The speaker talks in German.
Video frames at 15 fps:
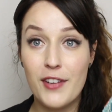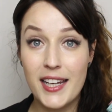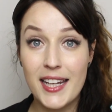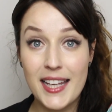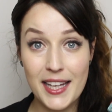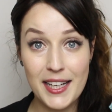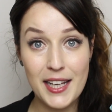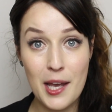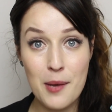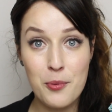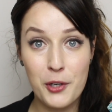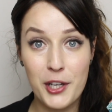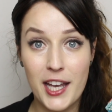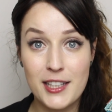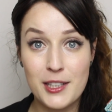Wenn ihr generell
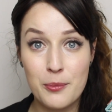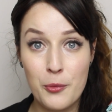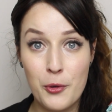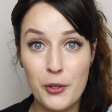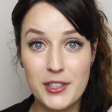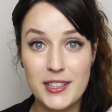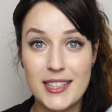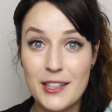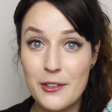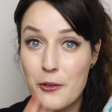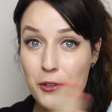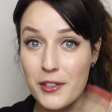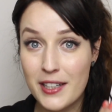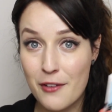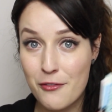Projekte mögt, die in
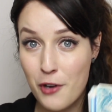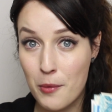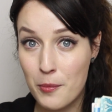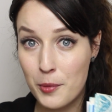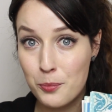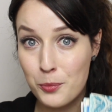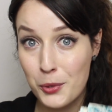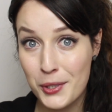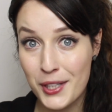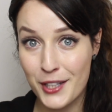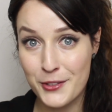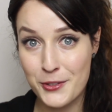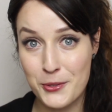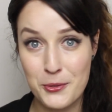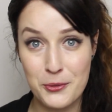irgendeiner Form mit
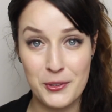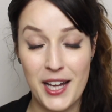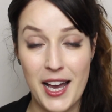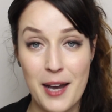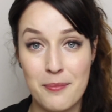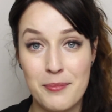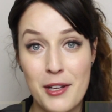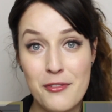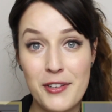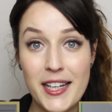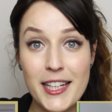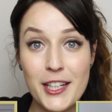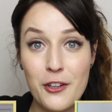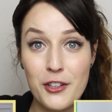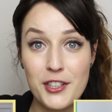Büchern zu tun haben, dann
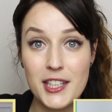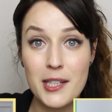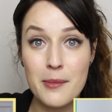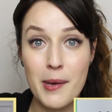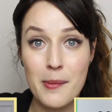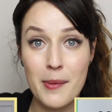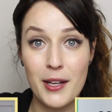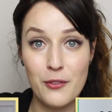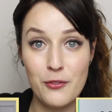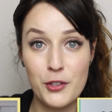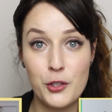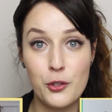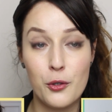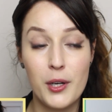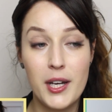verlinke ich euch hier mal mein
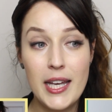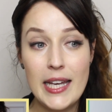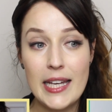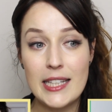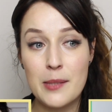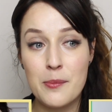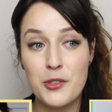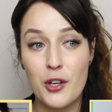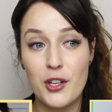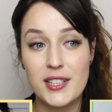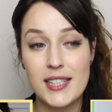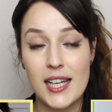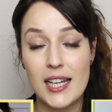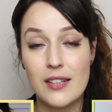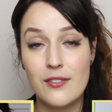Video, indem ich
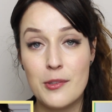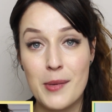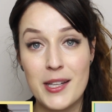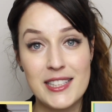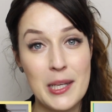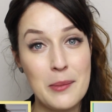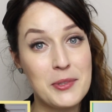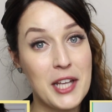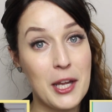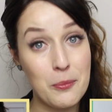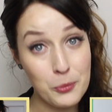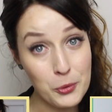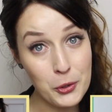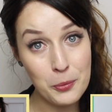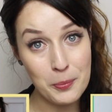euch zeige, wie man selbst
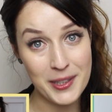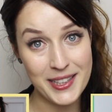ein Buch